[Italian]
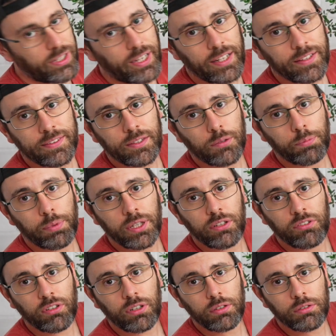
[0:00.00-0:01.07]
cazzo
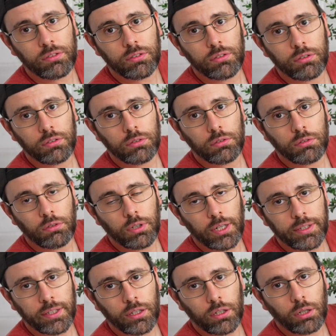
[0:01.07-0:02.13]
pesa
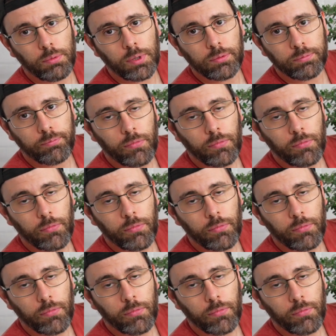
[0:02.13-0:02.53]
guardate che roba